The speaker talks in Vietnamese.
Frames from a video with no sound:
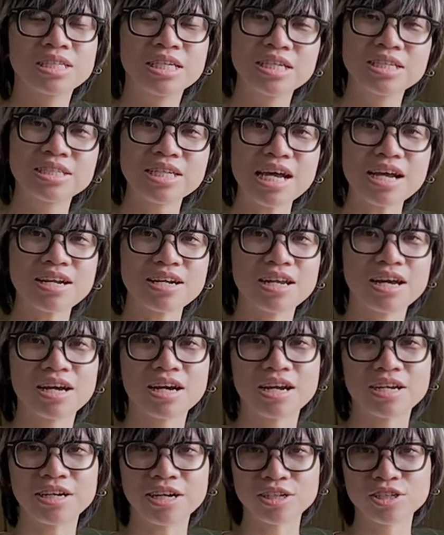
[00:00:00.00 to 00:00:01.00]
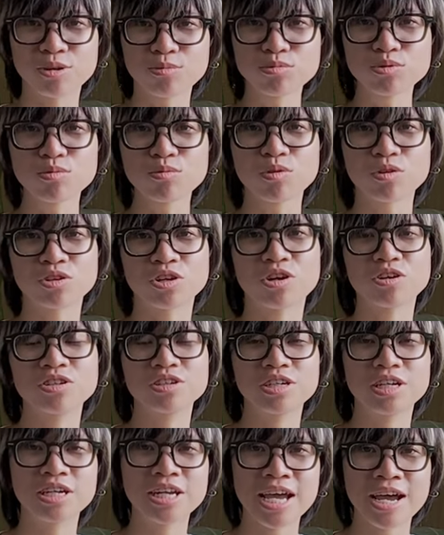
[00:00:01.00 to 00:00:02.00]
chính xác là khả năng chống rung của nó
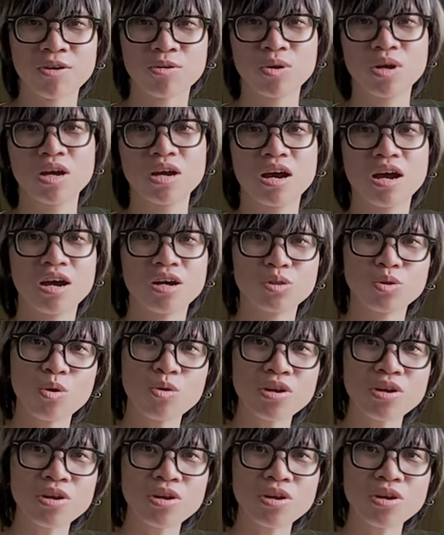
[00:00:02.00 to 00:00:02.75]
như thế nào à,